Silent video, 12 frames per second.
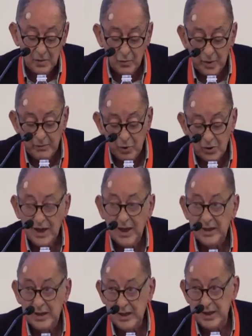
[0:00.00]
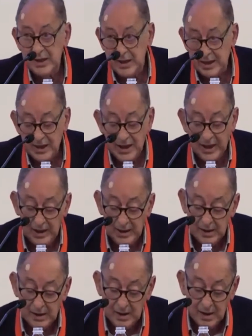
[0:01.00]
nuez moscada y
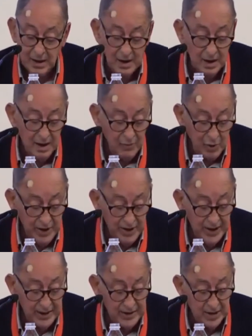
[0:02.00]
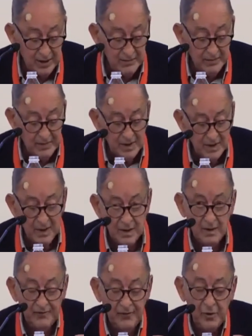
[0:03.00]
canela eh, molidas
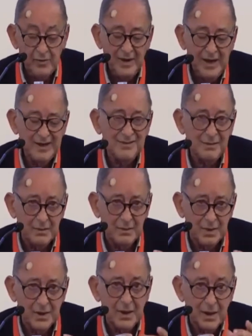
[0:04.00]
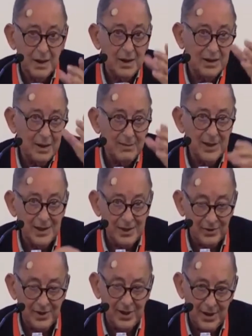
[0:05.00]
eh, en forma, eh, esta
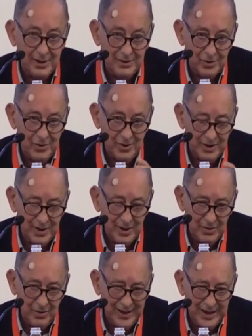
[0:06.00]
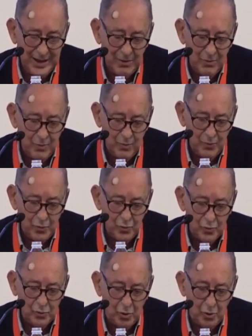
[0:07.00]
mañana lo decía, no, era un
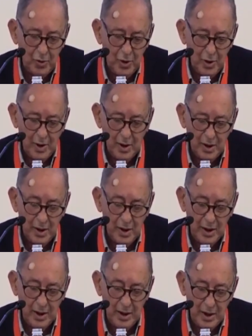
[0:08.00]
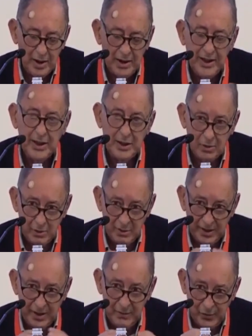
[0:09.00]
producto
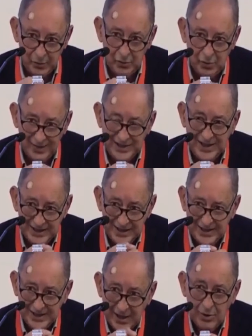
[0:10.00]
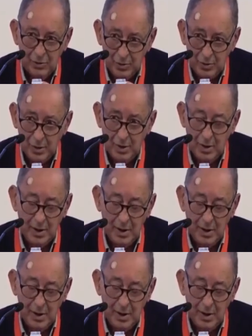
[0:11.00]
líquido, era un producto bastante seco